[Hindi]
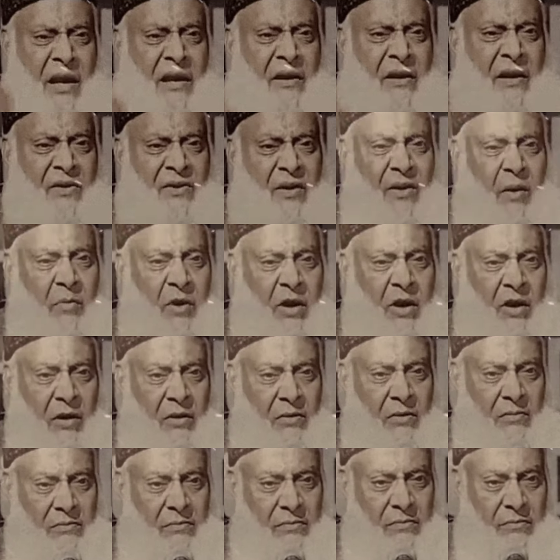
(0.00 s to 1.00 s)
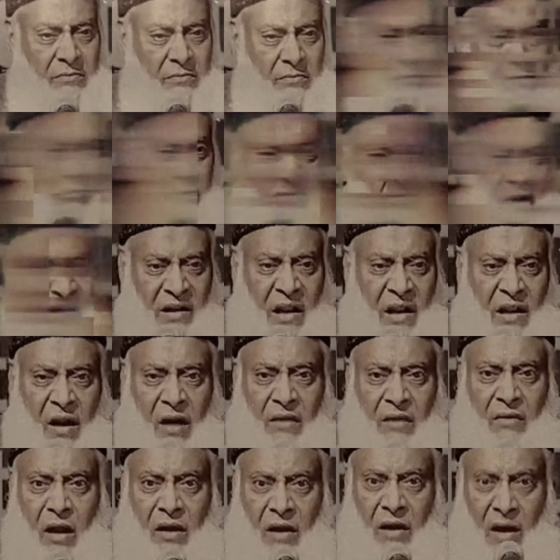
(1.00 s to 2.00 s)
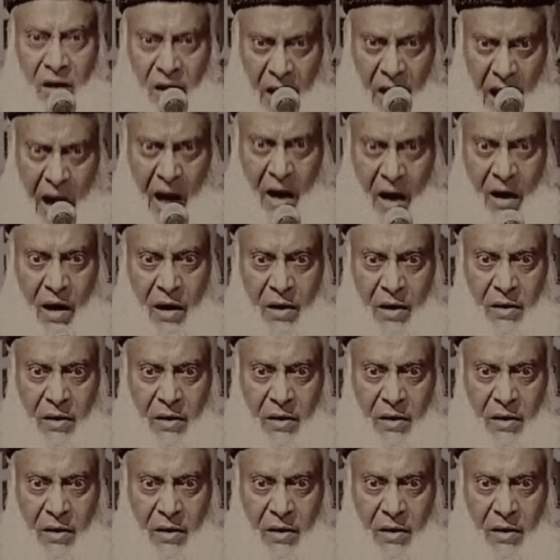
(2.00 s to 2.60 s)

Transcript: की है ये जमीन इन लल्ला